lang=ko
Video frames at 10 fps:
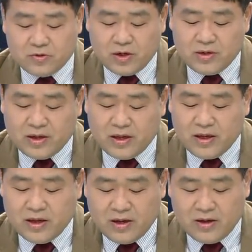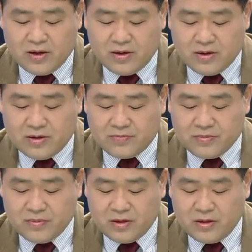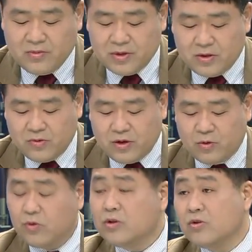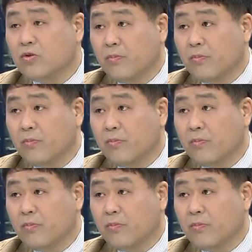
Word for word: 최근에 어, 이 트럼프 대통령이 노골적으로